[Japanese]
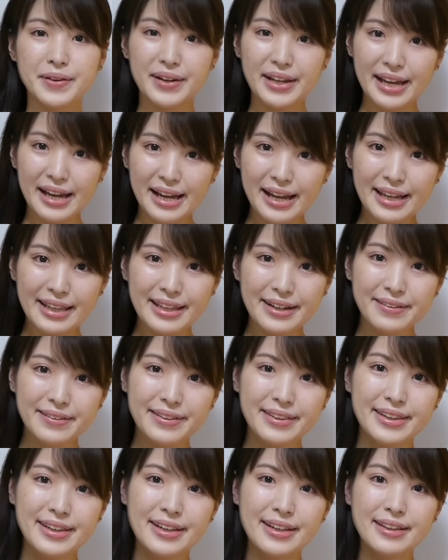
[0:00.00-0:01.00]
取り上げて
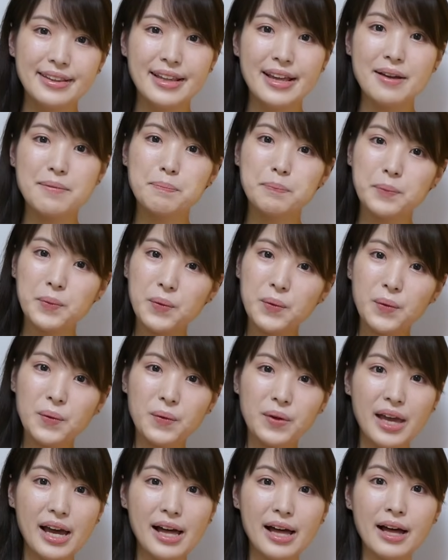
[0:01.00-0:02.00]
ほしい戦
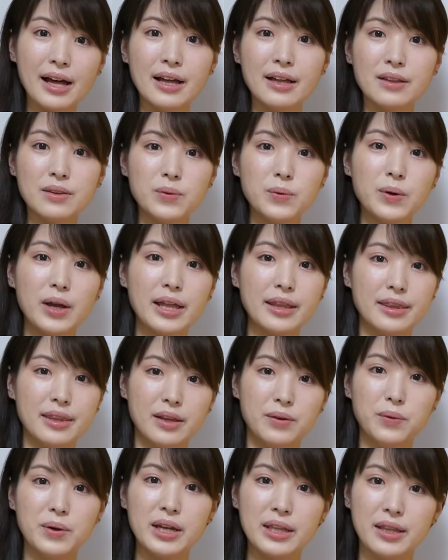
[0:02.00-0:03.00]
法やどうやっ
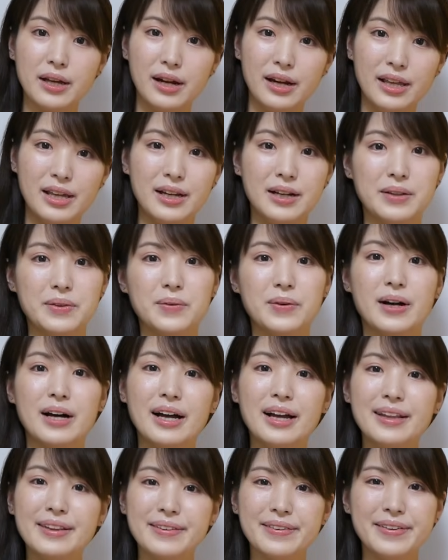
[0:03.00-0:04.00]
て受けたらいいかとか、
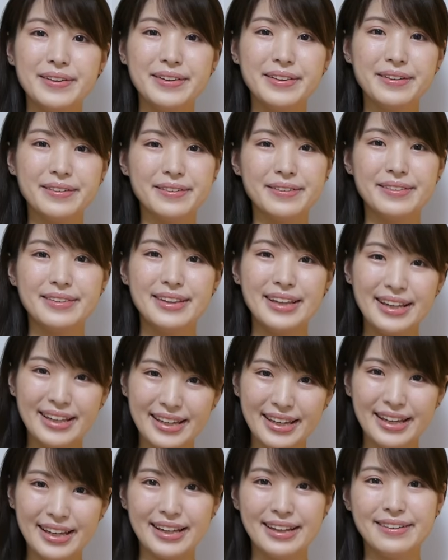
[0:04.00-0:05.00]
そういうのを是
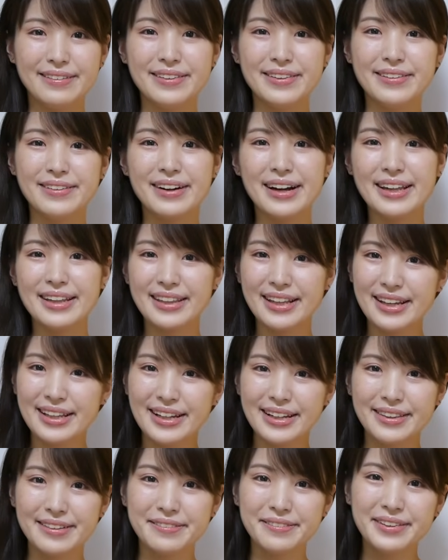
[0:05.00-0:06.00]
非ご紹介したい
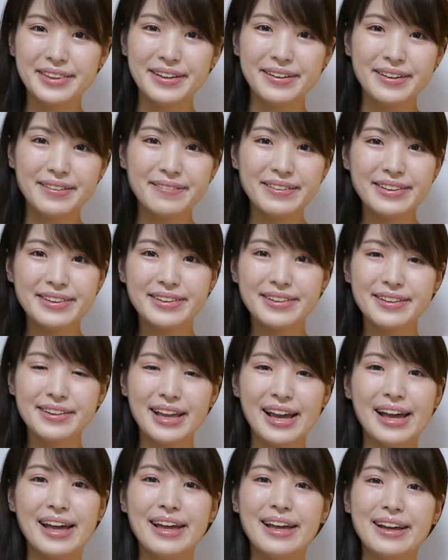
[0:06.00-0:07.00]
なと思っておりますの
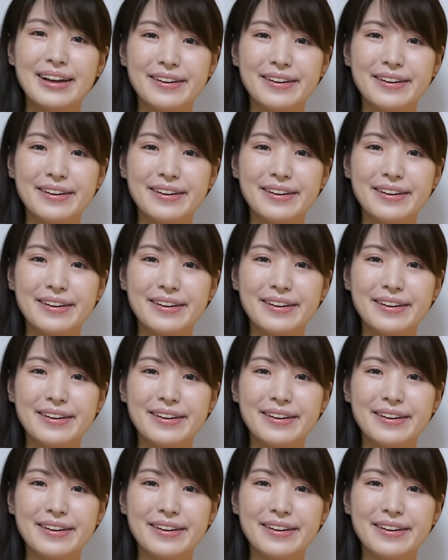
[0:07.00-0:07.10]
で、